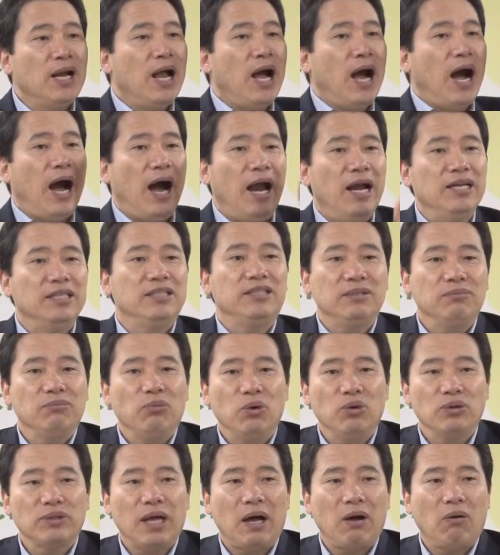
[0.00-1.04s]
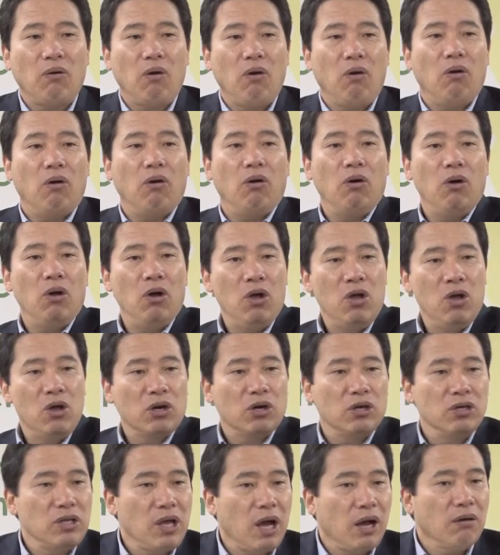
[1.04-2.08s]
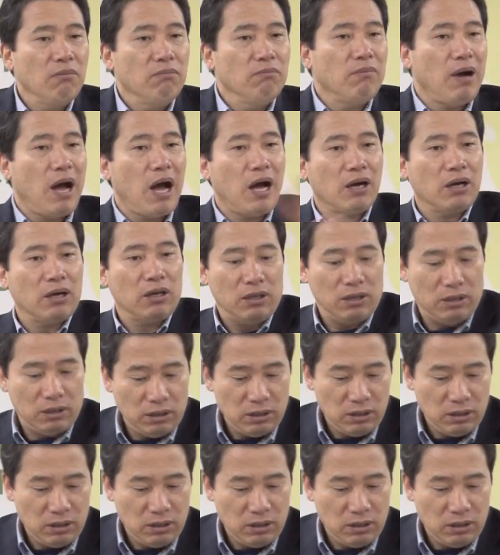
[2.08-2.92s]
알지 못하고 그냥 막